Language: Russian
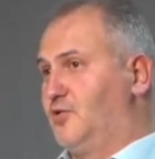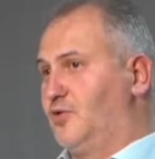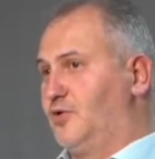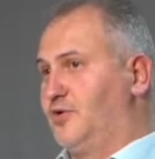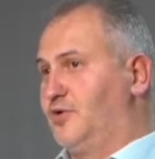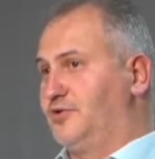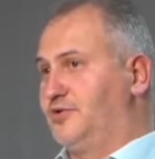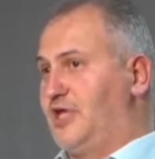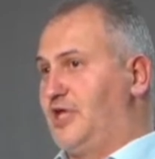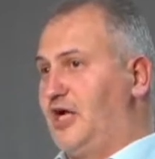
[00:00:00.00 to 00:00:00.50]

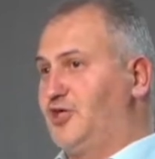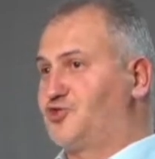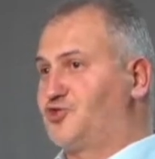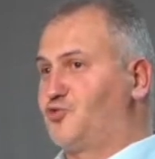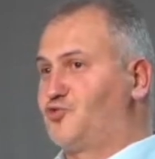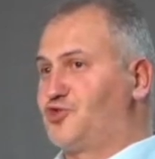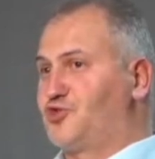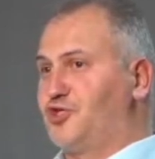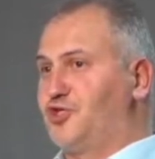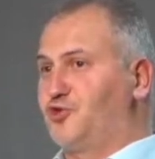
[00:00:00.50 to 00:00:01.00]
дальше
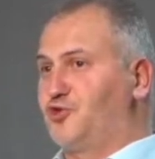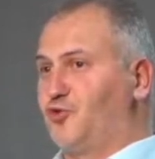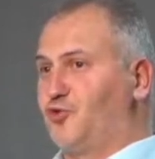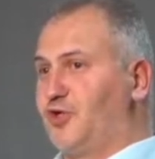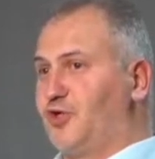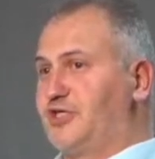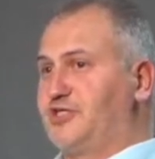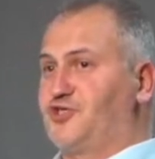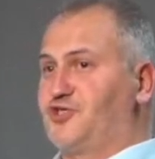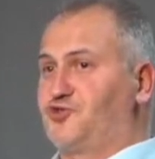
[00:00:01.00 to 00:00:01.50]
уже не
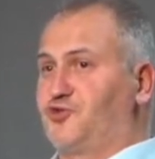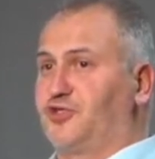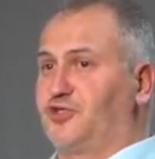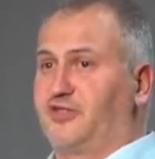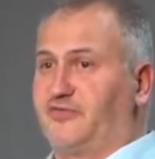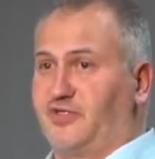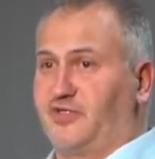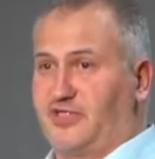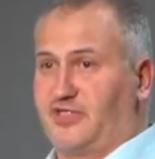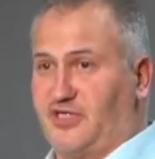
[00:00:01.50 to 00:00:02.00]
только за счет
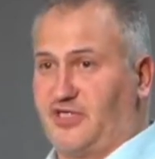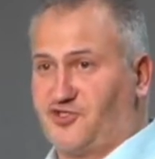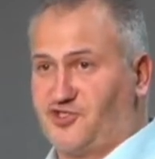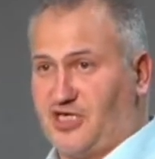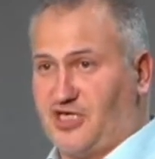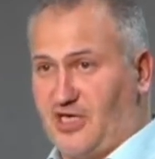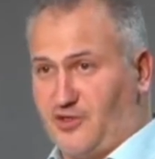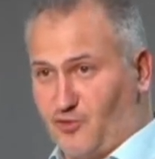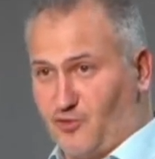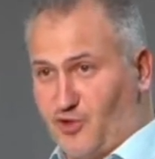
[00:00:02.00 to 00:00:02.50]
этого
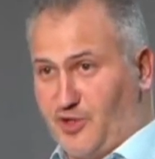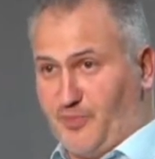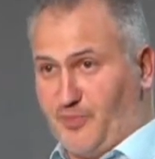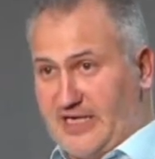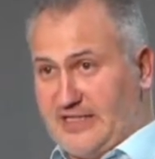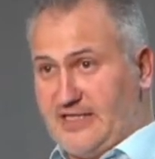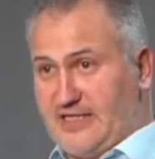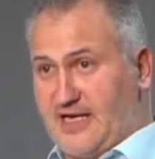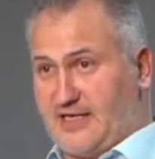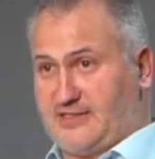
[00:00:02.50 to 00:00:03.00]
толчка, но и по
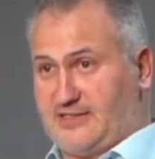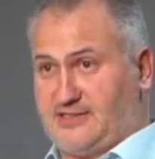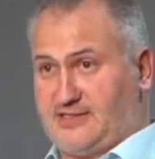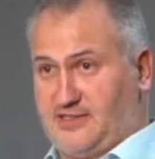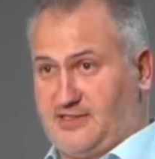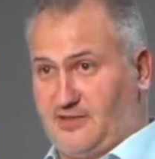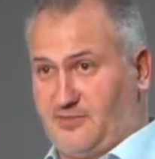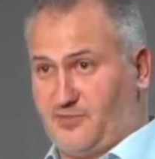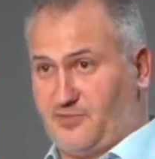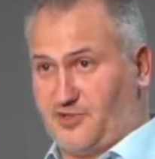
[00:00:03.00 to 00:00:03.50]

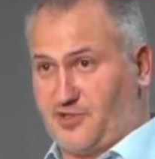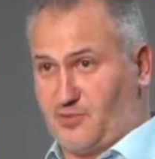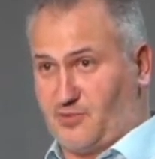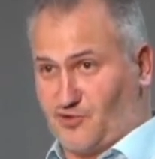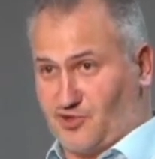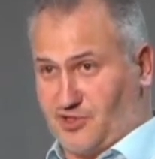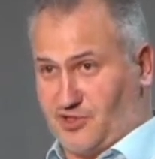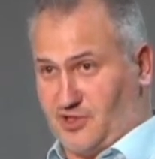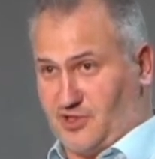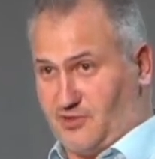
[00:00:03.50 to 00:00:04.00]
инерции, потому
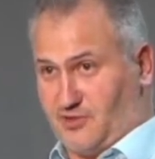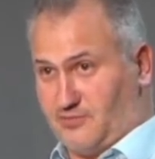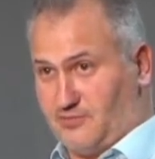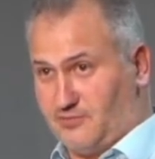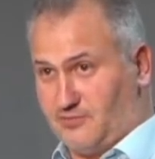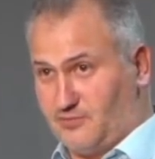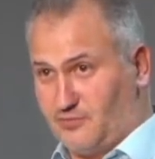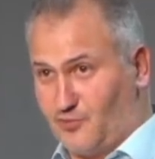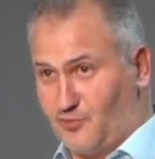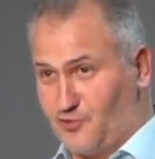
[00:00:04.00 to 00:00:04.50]
что
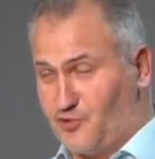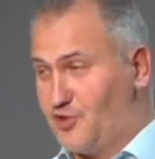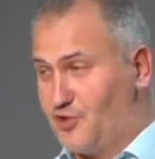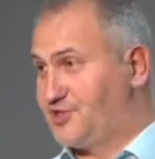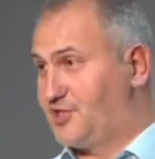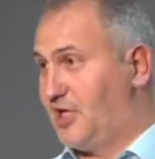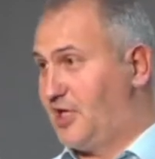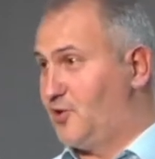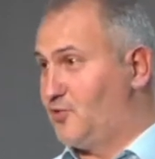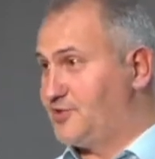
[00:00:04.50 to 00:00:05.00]
у нее
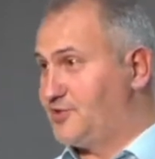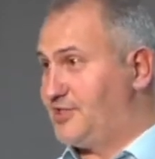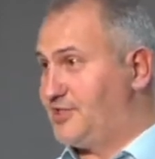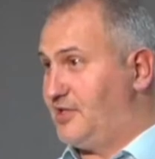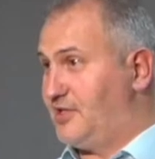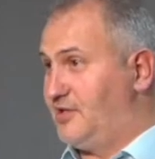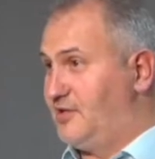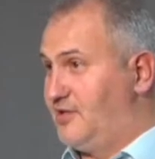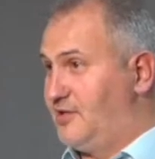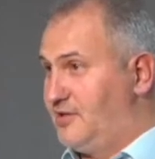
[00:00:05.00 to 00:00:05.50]
есть
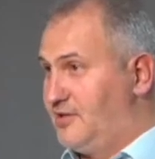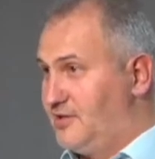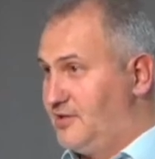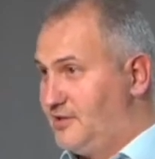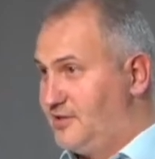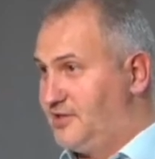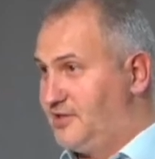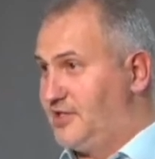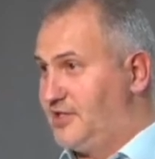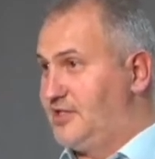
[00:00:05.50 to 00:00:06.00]
колеса,
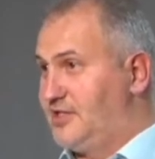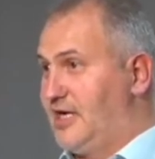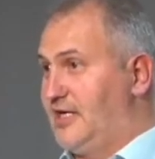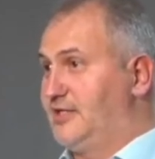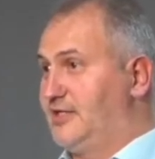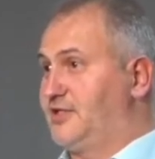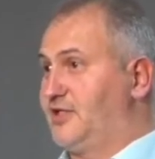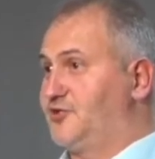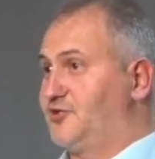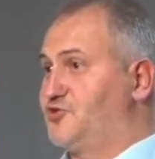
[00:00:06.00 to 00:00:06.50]
ей дали
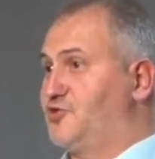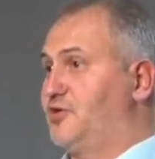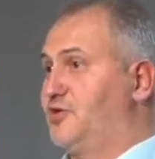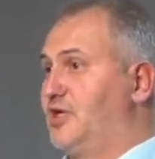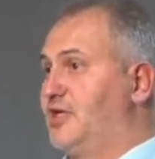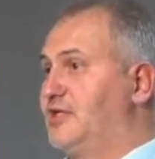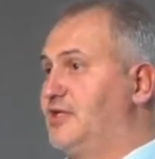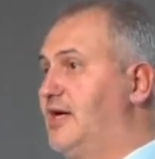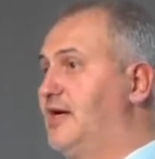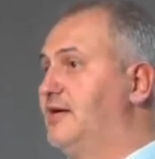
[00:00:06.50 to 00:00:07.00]
толчок, и
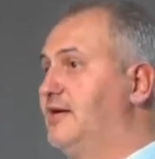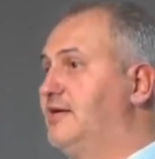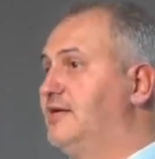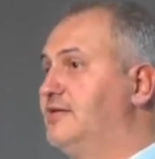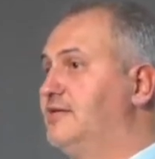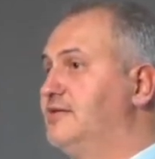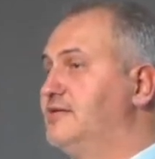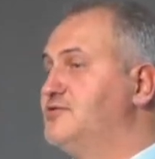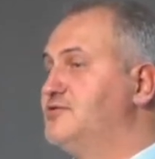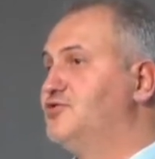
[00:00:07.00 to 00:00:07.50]
она
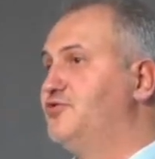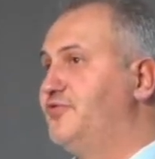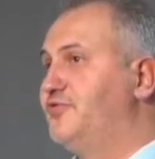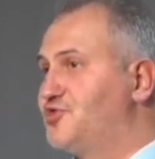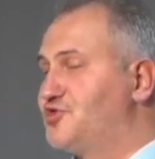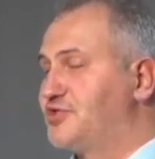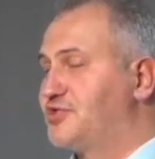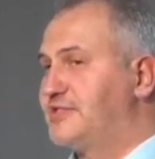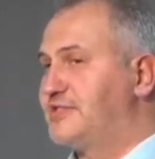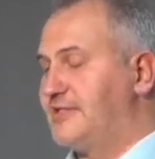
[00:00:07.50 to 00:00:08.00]

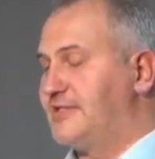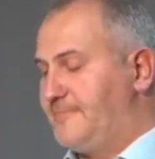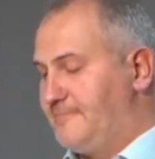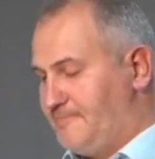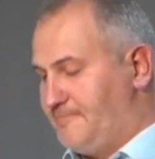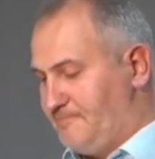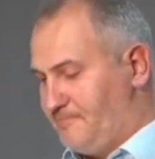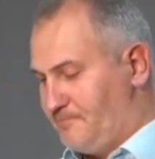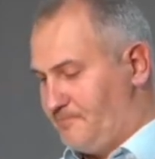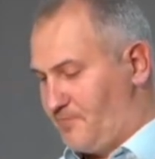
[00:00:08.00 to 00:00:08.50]
движется.
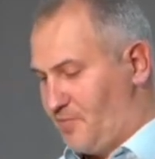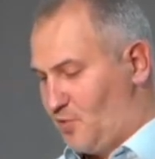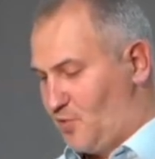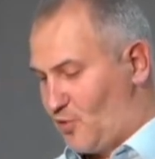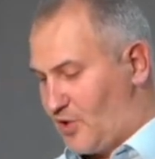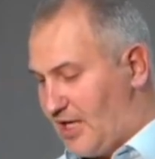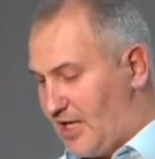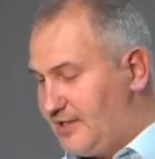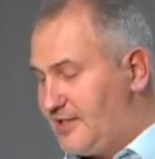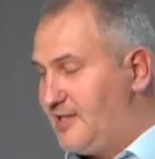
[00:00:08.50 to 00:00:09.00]

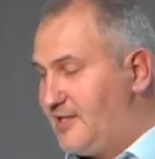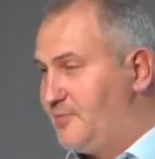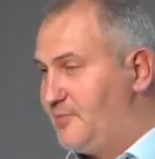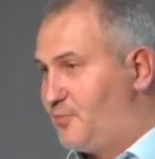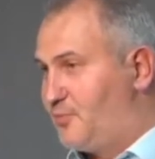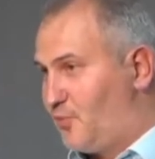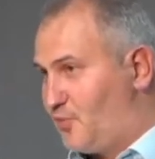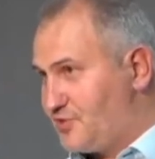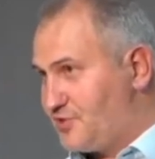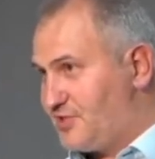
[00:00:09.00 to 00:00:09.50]
Но рано или
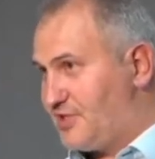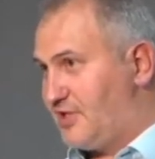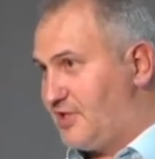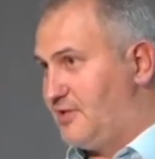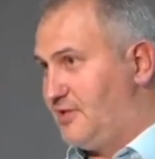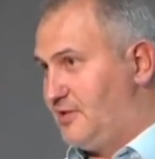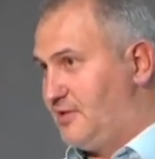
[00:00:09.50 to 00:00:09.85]
поздно